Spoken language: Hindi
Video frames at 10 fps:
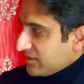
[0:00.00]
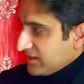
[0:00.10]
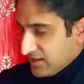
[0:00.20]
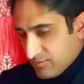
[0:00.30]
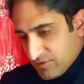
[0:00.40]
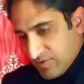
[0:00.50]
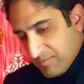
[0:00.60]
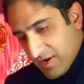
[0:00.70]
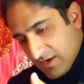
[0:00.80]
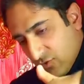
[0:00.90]
बनाएंगे मतलब ये
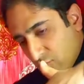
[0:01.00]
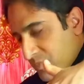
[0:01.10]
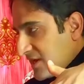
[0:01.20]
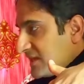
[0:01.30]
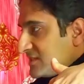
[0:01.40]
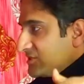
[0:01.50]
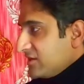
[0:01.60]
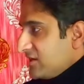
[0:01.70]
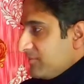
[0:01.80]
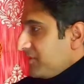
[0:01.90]
पानी ऊपर कैसे
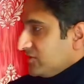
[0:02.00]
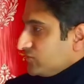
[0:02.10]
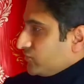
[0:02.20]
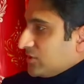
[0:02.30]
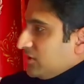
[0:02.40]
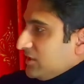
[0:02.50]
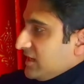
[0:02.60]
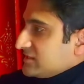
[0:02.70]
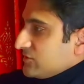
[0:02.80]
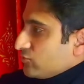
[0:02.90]
चढ़ेगा पाँच फुट
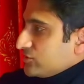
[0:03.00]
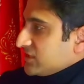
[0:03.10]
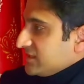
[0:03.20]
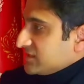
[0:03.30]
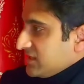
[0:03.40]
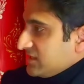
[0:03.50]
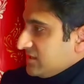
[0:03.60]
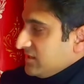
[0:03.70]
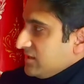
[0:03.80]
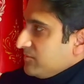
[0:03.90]
ऐसा तो कोई साइंस है नहीं
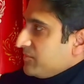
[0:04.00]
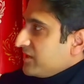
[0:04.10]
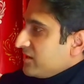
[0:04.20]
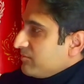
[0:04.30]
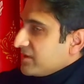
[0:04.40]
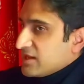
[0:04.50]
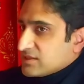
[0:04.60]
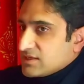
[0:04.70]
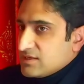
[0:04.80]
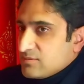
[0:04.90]
फिर हम
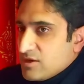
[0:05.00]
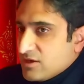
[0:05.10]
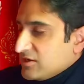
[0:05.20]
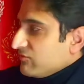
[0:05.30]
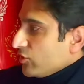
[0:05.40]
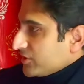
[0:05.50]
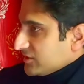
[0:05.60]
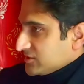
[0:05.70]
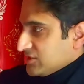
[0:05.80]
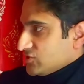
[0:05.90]
बनाते हैं
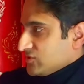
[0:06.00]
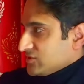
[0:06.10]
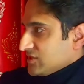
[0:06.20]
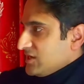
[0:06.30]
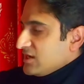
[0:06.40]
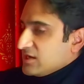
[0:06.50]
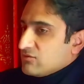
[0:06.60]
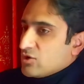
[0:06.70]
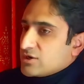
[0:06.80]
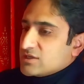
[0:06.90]
डिवाटरिंग स्टेशन
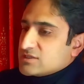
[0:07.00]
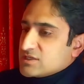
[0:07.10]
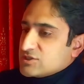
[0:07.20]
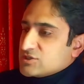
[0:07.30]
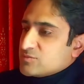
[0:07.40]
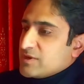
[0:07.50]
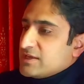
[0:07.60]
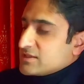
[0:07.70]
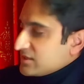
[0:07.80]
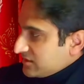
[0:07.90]
डिवाटरिंग स्टेशन पे
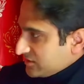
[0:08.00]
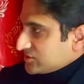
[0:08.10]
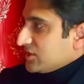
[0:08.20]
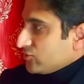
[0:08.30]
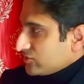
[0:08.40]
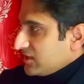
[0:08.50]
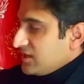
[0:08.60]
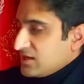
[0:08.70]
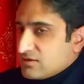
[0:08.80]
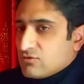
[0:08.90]
इतना खर्चा होता है
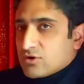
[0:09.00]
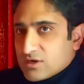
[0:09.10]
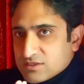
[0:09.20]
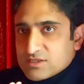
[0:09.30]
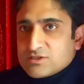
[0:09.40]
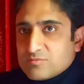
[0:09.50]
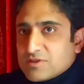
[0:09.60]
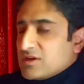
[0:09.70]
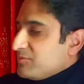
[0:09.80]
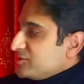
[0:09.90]
एक डिवाटरिंग स्टेशन
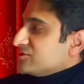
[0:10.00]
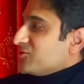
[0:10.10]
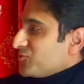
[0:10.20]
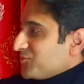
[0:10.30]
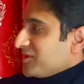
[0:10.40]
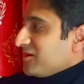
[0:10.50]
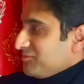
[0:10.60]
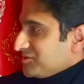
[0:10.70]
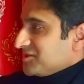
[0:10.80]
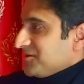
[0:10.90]
पंद्रह बीस करोड़ रुपये का
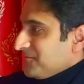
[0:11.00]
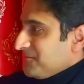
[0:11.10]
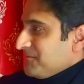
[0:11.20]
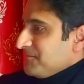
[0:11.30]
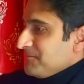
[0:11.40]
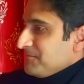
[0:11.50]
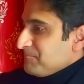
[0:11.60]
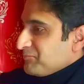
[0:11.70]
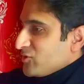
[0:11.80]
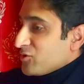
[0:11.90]
बनता
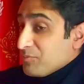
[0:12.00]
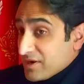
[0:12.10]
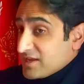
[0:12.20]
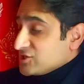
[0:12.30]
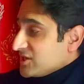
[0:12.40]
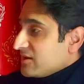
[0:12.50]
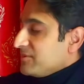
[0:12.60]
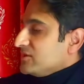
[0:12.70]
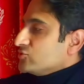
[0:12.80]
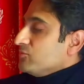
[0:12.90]
है और बने शहर
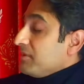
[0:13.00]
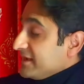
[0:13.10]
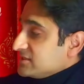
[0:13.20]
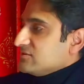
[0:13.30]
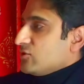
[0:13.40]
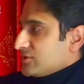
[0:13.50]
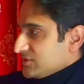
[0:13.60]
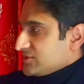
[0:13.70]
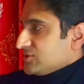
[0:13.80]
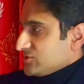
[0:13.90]
में 122
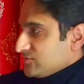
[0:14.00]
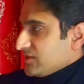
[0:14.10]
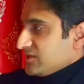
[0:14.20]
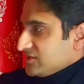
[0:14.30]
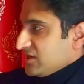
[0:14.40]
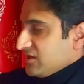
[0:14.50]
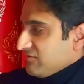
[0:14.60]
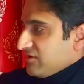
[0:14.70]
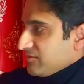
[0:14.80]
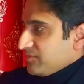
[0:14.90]
डिवाटरिंग स्टेशन बने जे टी
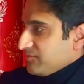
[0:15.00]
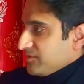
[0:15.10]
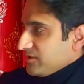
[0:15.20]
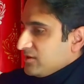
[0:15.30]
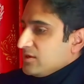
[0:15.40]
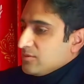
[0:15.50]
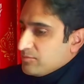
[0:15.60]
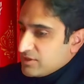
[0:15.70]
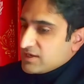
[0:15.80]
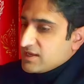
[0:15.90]
एफ आर पी पे
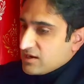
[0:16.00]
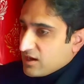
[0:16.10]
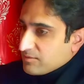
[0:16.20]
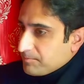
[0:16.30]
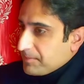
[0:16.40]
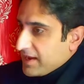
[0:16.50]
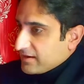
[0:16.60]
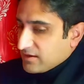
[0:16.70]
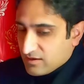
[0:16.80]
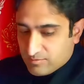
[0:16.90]
बट एक
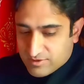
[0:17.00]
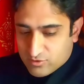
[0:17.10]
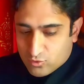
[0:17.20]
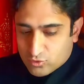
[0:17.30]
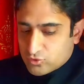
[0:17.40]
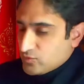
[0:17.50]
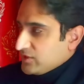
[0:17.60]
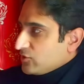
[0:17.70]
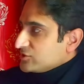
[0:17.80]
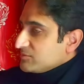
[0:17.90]
अनप्लान्ड अर्बन ग्रोथ
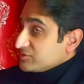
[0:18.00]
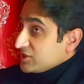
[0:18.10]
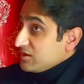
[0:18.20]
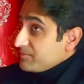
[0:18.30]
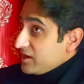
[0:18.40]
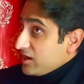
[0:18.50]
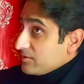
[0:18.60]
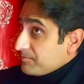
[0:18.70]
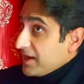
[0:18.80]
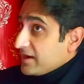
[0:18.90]
हुई और जब जहाँ पे
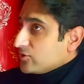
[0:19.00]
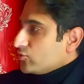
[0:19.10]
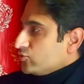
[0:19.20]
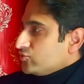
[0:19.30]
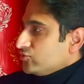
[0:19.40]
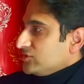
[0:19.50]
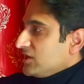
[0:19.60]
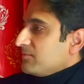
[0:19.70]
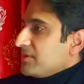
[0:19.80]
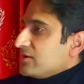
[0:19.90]
अनप्लान्ड ग्रोथ होती
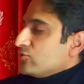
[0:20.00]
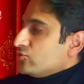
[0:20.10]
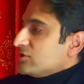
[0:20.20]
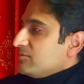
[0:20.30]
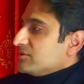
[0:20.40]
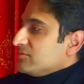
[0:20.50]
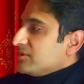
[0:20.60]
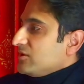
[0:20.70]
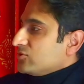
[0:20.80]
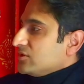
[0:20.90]
है अनप्लान्ड ग्रोथ का मतलब
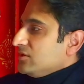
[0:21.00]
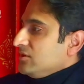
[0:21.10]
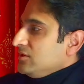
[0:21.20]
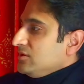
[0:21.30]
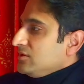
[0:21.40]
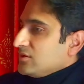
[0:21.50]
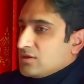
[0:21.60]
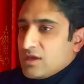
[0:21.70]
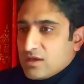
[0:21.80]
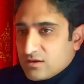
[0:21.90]
क्या होता है
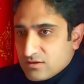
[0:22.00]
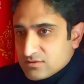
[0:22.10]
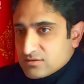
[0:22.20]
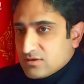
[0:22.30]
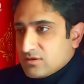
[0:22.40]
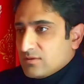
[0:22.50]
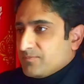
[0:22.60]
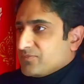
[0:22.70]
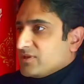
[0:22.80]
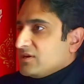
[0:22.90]
के
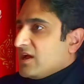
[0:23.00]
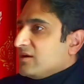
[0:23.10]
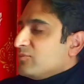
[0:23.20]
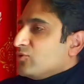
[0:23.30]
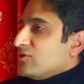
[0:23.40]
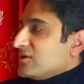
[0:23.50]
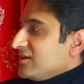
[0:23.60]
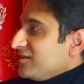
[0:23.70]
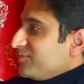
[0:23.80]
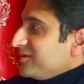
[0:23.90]
एक लैंड ब्रोकर
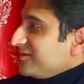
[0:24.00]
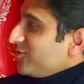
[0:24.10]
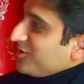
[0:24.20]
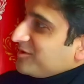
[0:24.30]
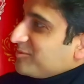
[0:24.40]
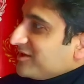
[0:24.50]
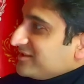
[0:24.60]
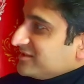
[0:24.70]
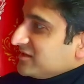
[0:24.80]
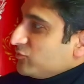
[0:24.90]
कहीं पे कॉलोनी बना
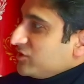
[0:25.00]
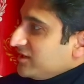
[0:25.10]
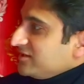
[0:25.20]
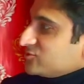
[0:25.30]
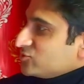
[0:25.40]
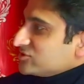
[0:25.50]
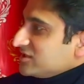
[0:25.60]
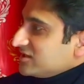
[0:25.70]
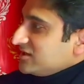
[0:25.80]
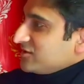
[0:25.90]
देता है वो ये नहीं सोचता
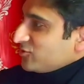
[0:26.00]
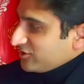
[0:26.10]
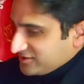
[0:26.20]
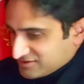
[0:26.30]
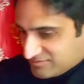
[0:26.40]
है कि ये कॉलोनी